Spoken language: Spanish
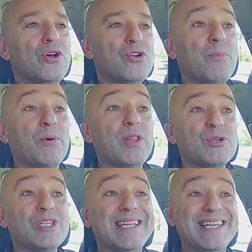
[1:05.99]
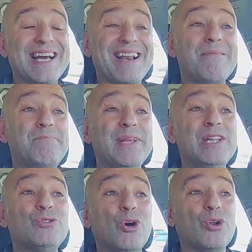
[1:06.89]
No podemos criticar al
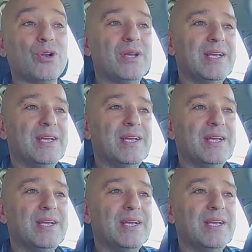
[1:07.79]
pintor